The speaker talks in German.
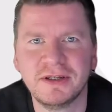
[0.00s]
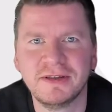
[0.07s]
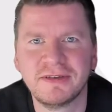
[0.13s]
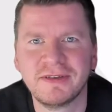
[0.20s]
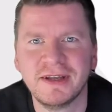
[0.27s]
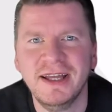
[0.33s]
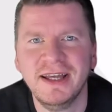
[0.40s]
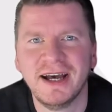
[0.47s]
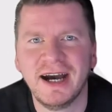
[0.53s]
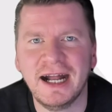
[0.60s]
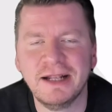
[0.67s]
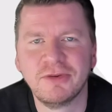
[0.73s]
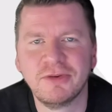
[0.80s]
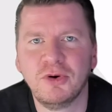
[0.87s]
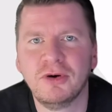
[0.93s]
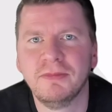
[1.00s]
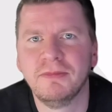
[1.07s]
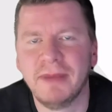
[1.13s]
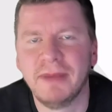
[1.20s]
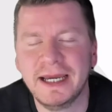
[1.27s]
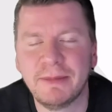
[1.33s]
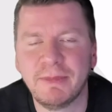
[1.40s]
ist. Also
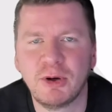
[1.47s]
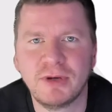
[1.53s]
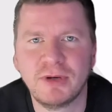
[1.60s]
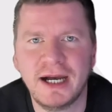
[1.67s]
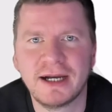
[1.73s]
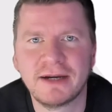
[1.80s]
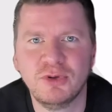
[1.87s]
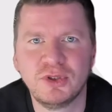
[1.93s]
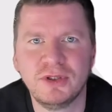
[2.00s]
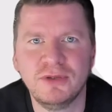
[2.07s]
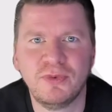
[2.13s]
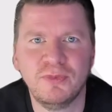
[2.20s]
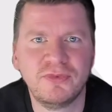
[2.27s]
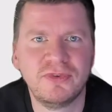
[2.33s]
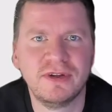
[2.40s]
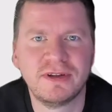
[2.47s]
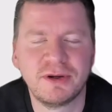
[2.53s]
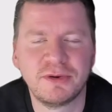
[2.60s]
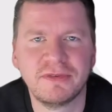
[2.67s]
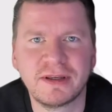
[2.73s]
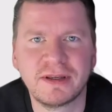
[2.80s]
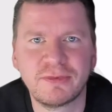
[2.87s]
meiner Meinung nach wird die
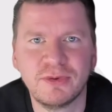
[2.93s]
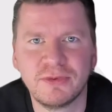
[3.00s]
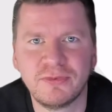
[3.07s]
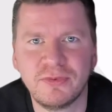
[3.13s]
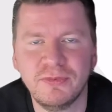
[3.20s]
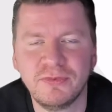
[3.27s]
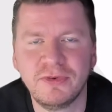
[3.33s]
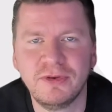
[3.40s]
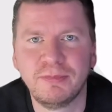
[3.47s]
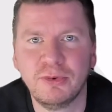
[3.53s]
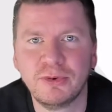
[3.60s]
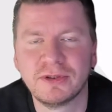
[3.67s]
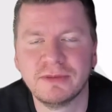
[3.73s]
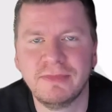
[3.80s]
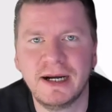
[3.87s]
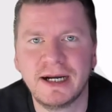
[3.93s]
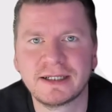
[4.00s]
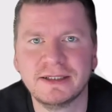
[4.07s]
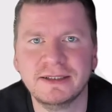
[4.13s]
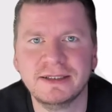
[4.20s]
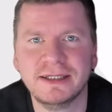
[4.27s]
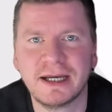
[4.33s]
15.650 Punkte
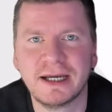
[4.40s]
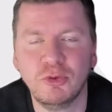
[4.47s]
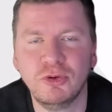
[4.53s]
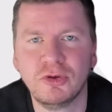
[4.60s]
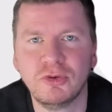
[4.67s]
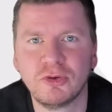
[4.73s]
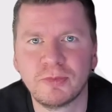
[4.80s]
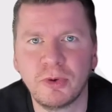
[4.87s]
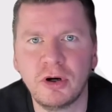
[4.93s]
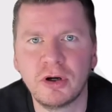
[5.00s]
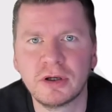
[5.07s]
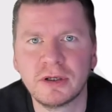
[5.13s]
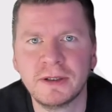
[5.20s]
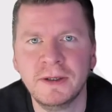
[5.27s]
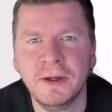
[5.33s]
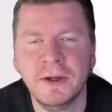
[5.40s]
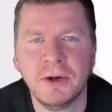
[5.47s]
Marke nach unten durchbrochen.